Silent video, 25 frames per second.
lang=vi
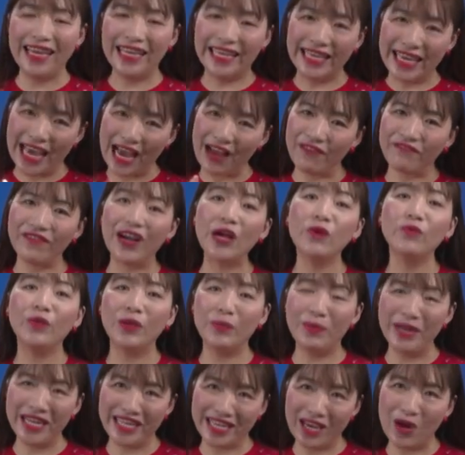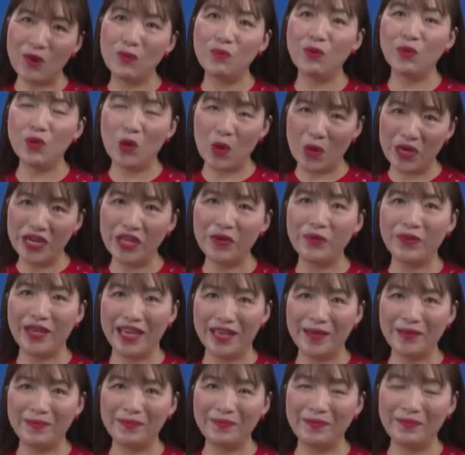nhà văn Nguyễn Minh Châu muốn nói điều
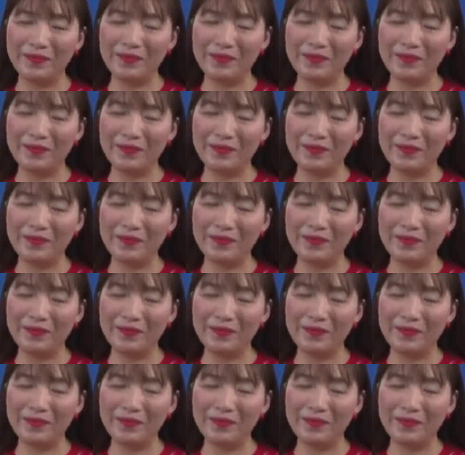gì?